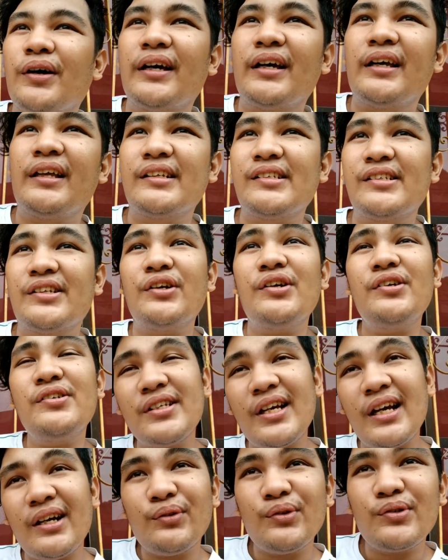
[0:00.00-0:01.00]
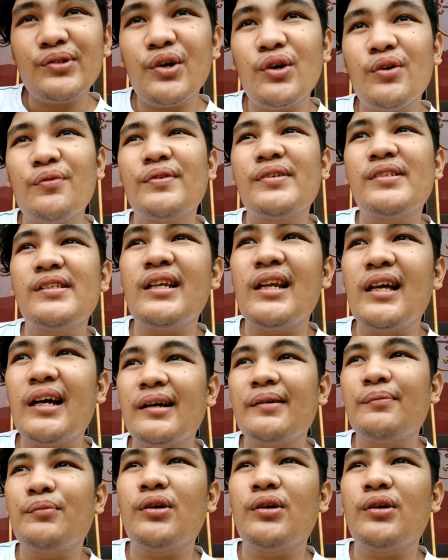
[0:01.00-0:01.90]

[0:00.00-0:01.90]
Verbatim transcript: And as it turns out, dun sa office nila,